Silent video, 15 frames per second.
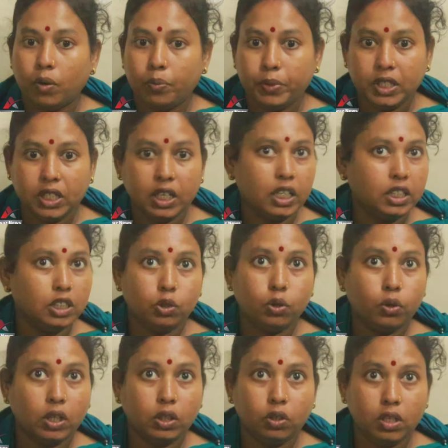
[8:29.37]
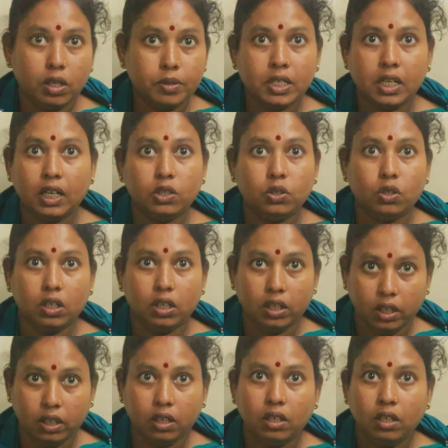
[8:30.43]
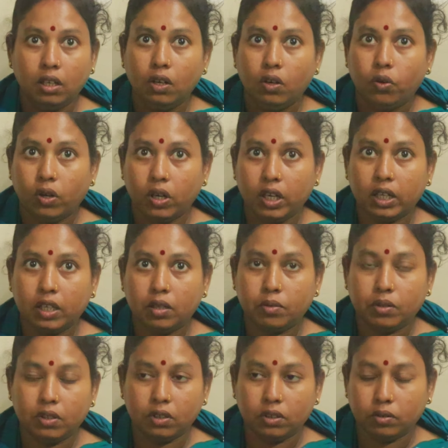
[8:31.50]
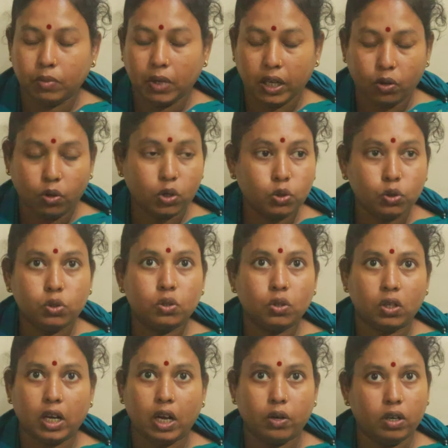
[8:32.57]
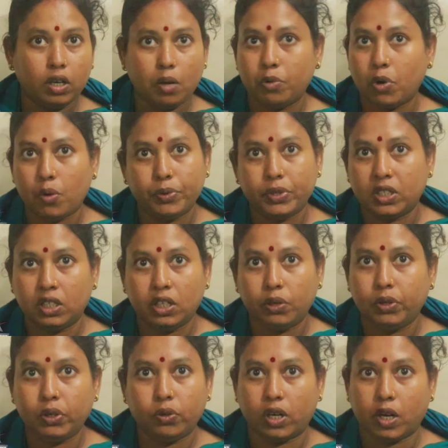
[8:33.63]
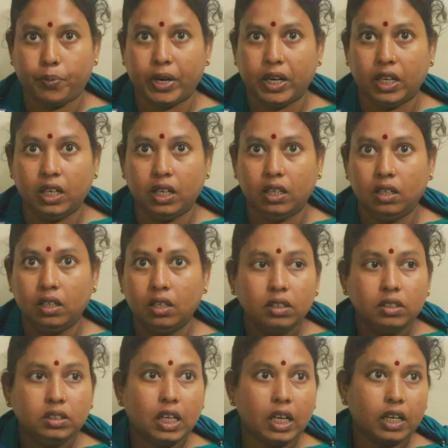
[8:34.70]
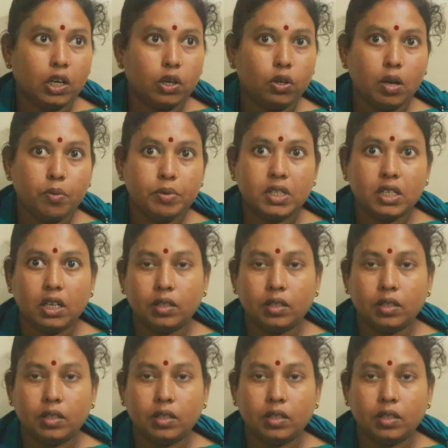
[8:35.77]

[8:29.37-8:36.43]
অফিসের কাছে দৌড়াদৌড়ি ছেলের জন্য অনেক মানে অসুস্থর কারণে আমি অফিস ডিউটি করা পারিনি যার কারণে আমি